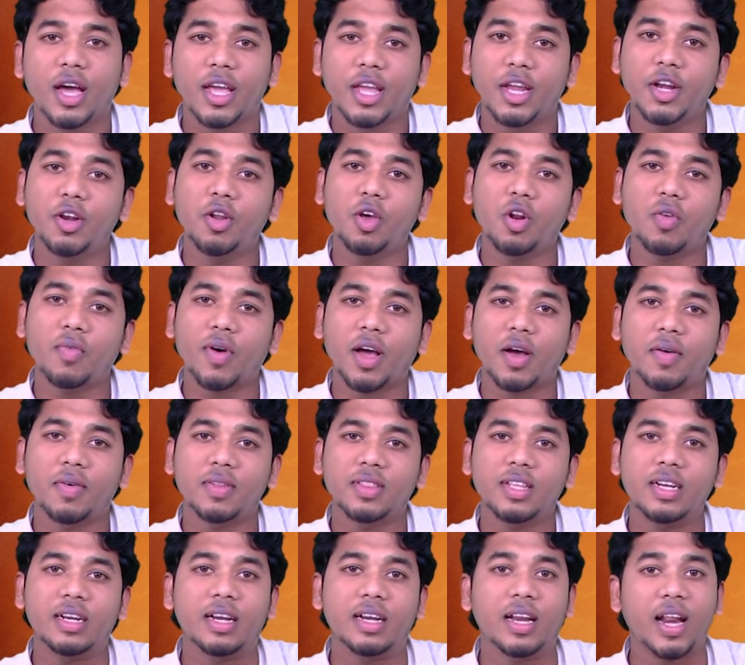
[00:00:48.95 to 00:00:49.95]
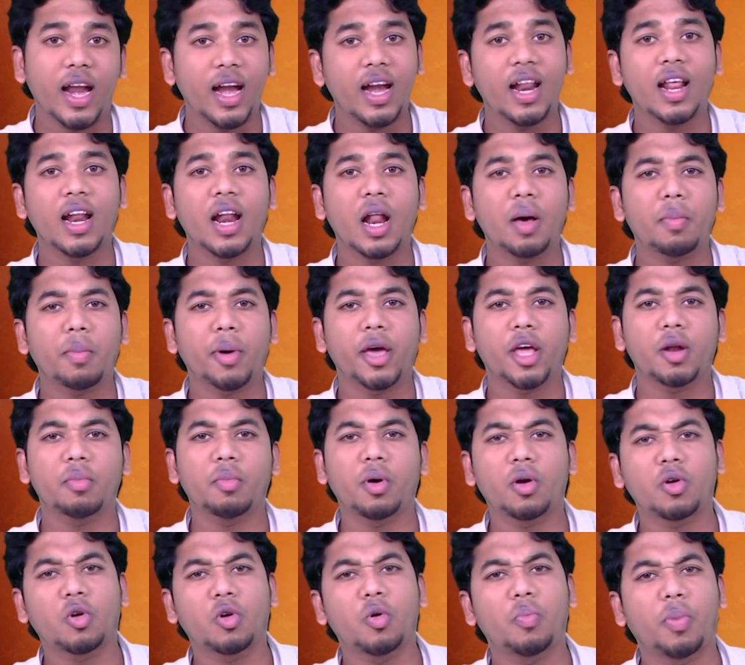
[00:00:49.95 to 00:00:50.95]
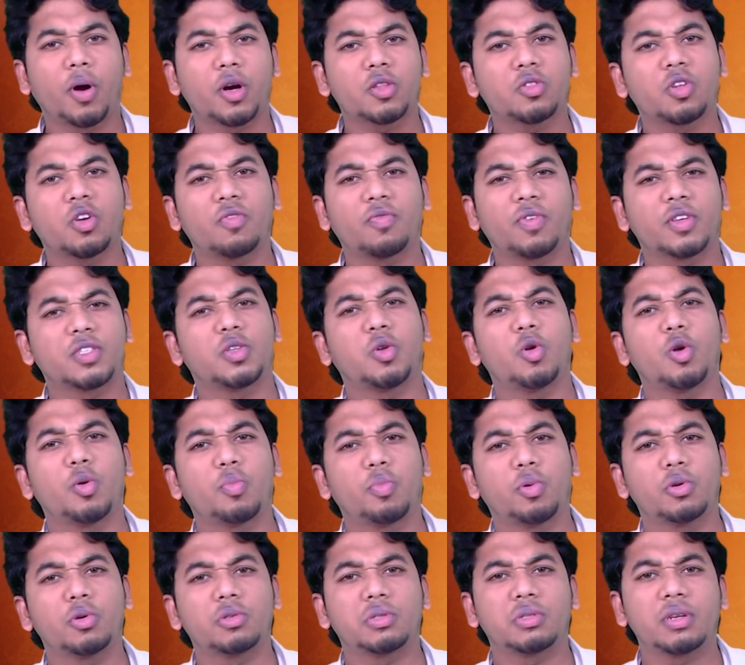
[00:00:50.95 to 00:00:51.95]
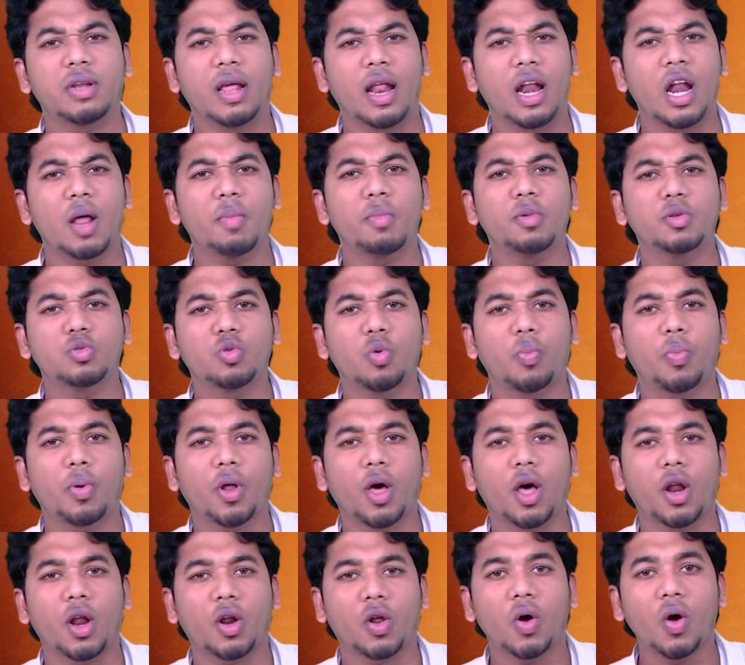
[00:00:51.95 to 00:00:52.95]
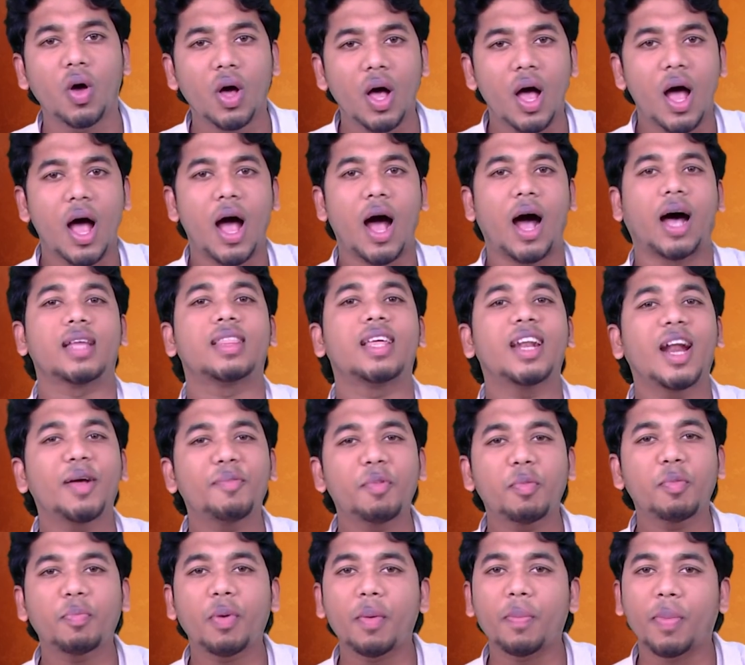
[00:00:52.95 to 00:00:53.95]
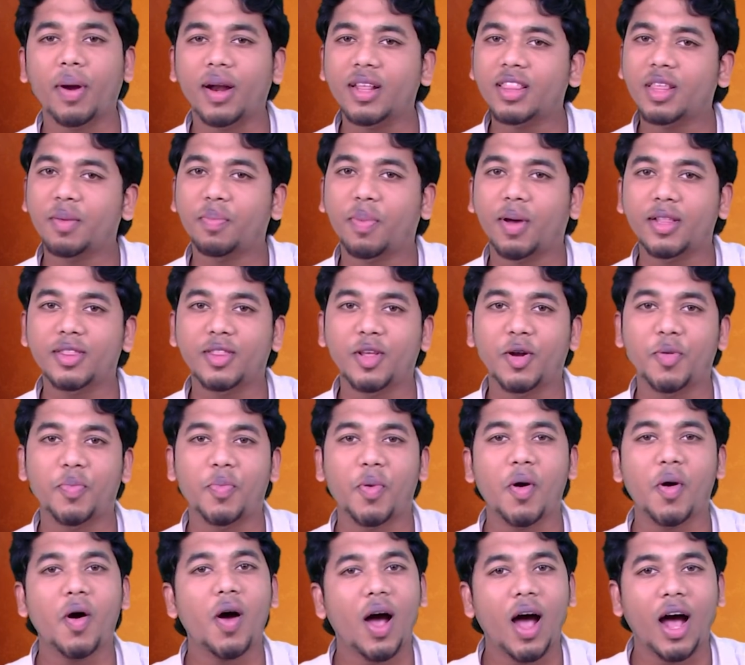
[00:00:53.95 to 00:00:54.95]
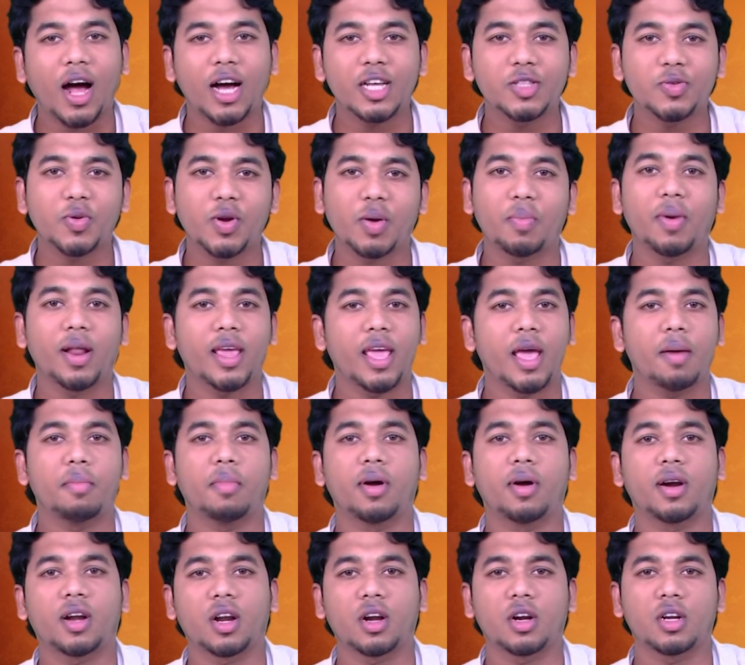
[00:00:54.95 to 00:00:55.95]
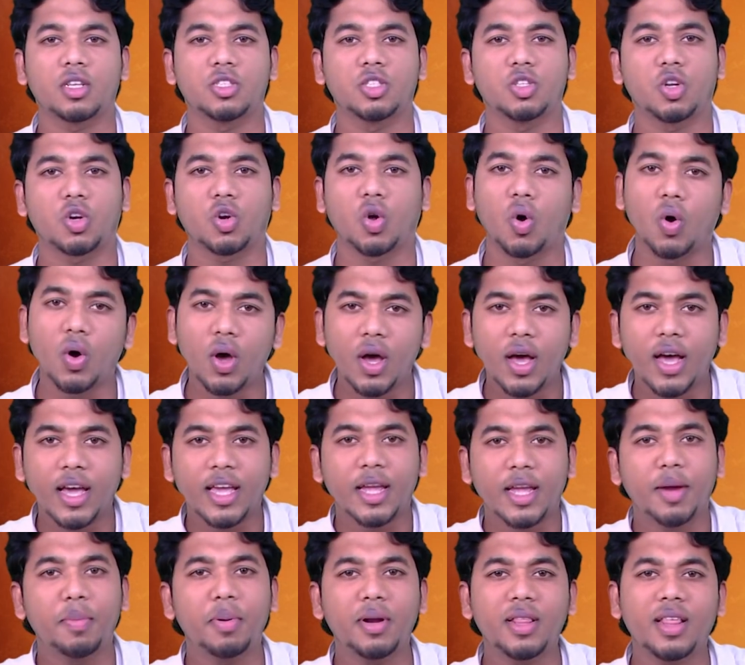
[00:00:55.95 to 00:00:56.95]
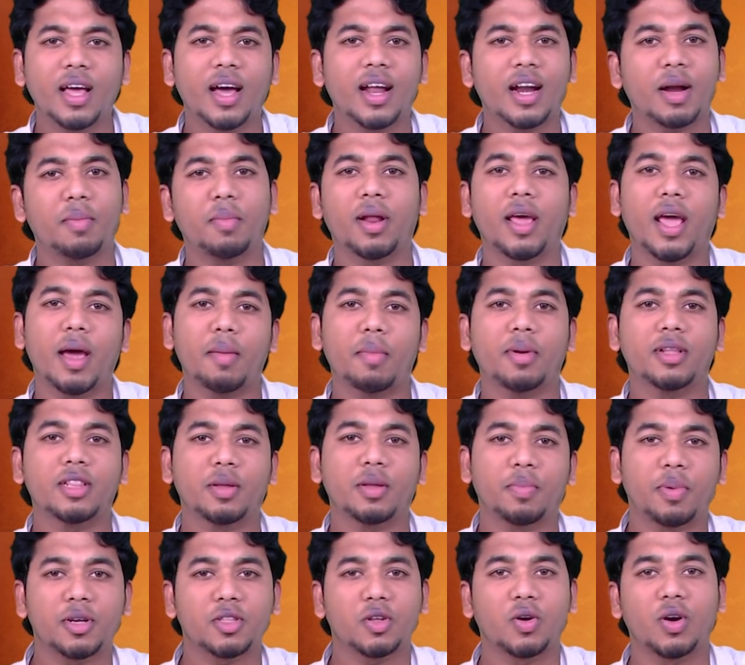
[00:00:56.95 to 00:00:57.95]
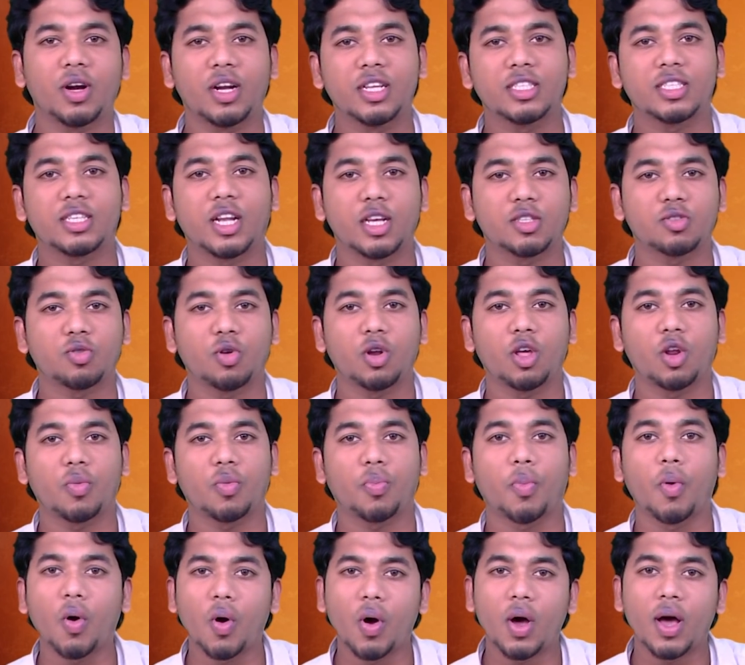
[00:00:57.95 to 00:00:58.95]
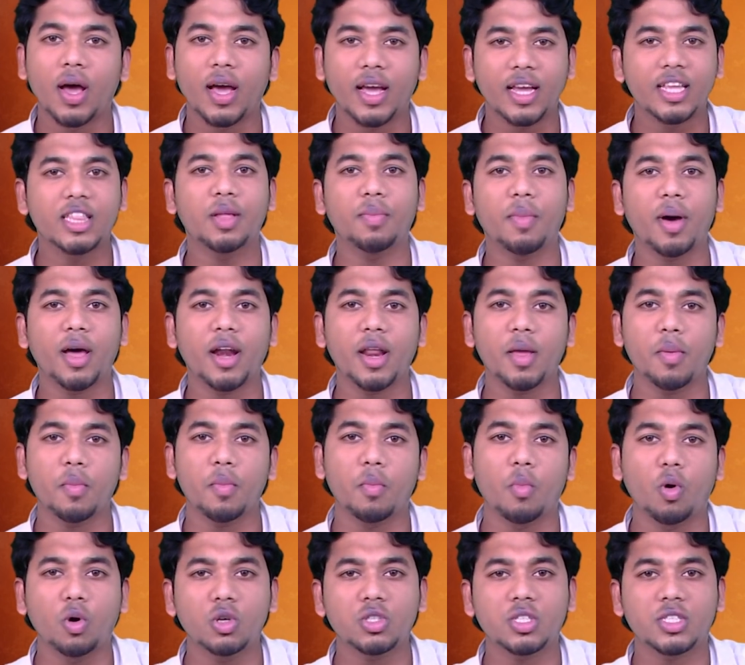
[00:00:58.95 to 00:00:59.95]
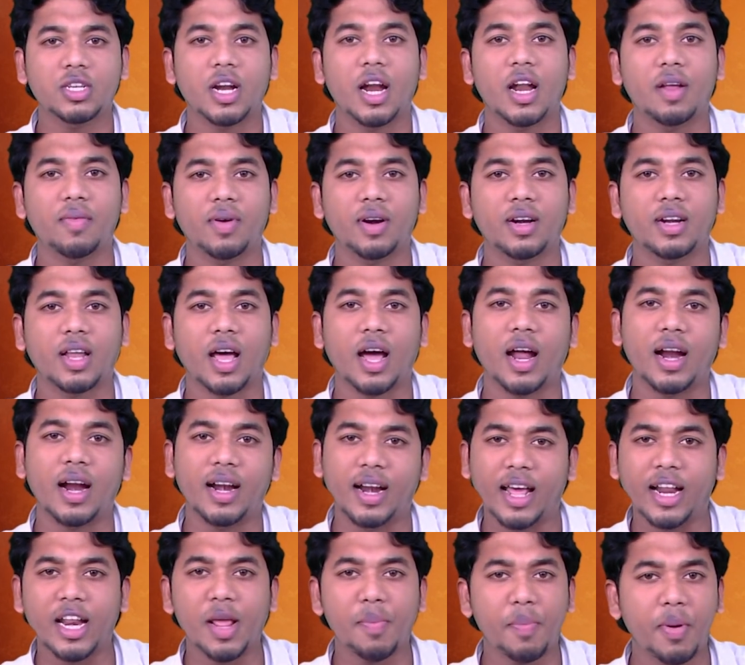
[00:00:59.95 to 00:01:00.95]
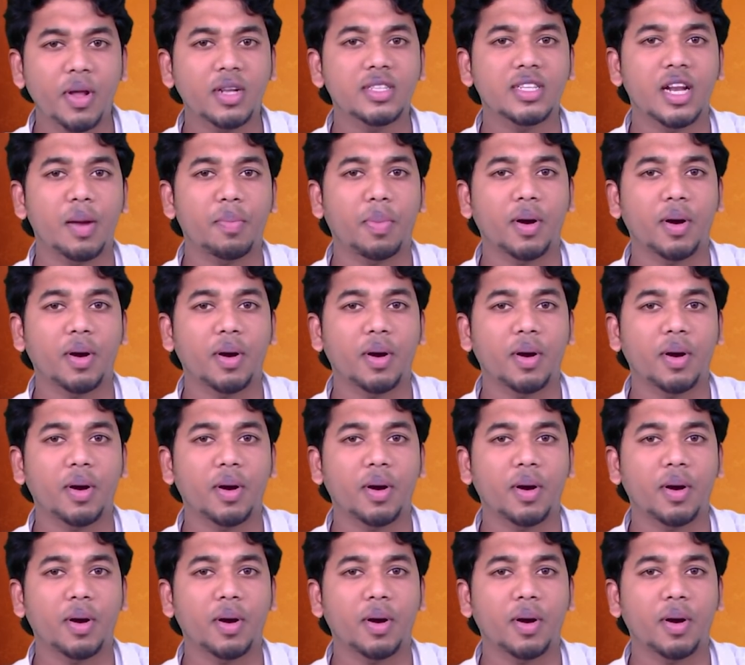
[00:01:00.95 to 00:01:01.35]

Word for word: இன்னொரு வகை வந்து ட்ரெய்லர்லாம் பயங்கரமாக இருக்கும் படத்தோட ஃபஸ்ட் லுக் போஸ்ட்ரு எல்லாமே சூப்பராக இருக்கும் அதை நம்பி போய் படத்தை பார்த்துருப்போம் அதுவும் நம்மளை ஏமாற்றம் அடைஞ்சிருக்கும் இப்படி தான் நம்மளை ஏமாந்த படத்தோட லிஸ்ட்லாம் சொல்லியிருப்போம் இந்த மாதிரி மோஸ்ட் ரெலவெண்ட்டாக நிறைய பேர் சில